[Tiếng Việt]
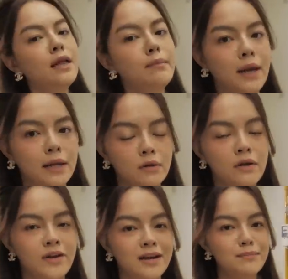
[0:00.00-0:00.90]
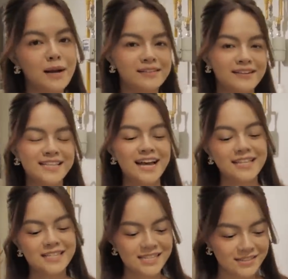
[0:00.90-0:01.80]
khi làm mẹ đó là phải cân bằng thời
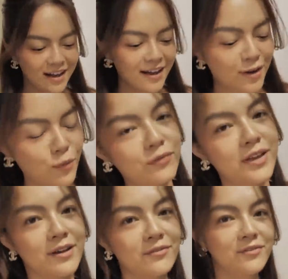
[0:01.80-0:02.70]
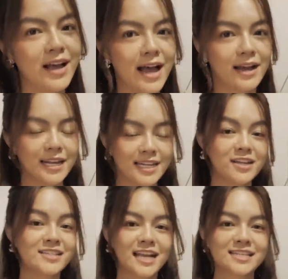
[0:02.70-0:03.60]
gian giữa công việc và cái
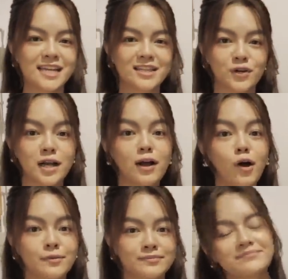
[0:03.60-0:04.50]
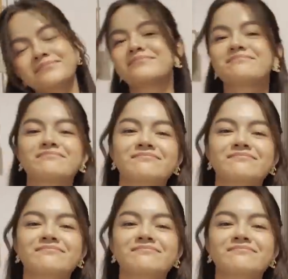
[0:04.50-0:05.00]
thời gian dành cho các con ừ,